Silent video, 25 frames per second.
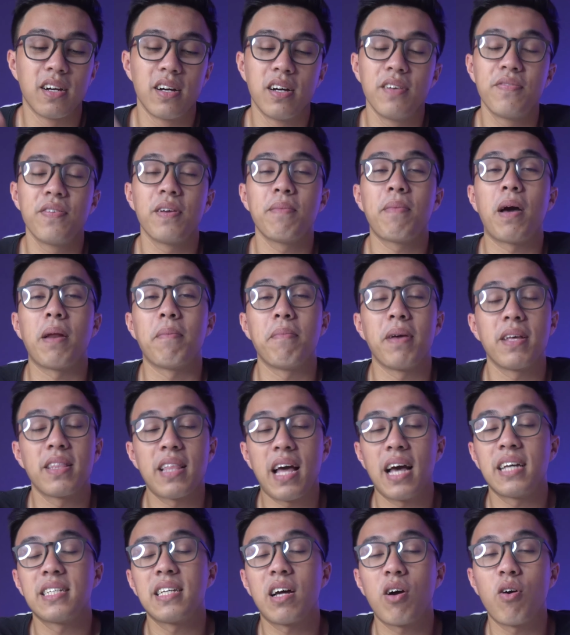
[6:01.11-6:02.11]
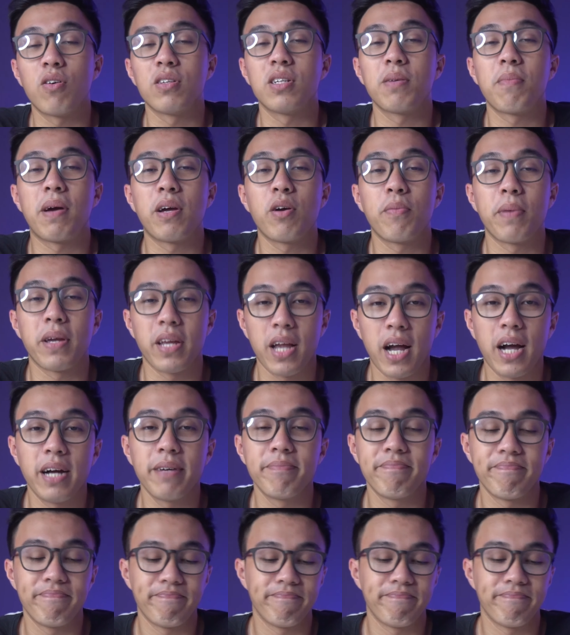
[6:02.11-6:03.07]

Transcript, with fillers: gỡ phiên bản beta ra khỏi chiếc máy của mình nhá.